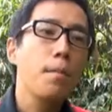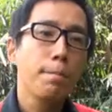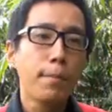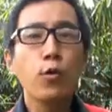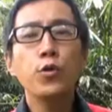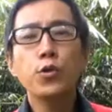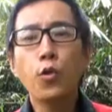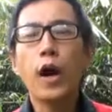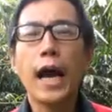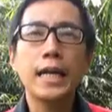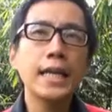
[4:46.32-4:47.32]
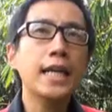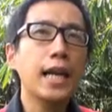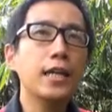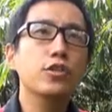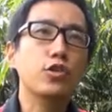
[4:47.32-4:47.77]
Menguntungkannya
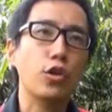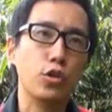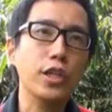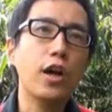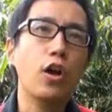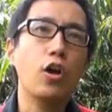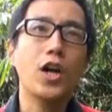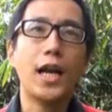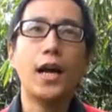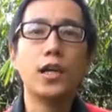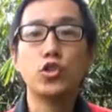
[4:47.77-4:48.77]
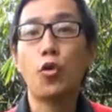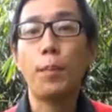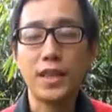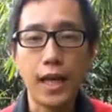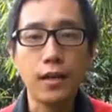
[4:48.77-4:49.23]
adalah contohnya kalau orang
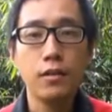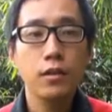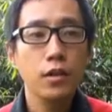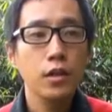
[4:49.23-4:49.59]
kecopetan,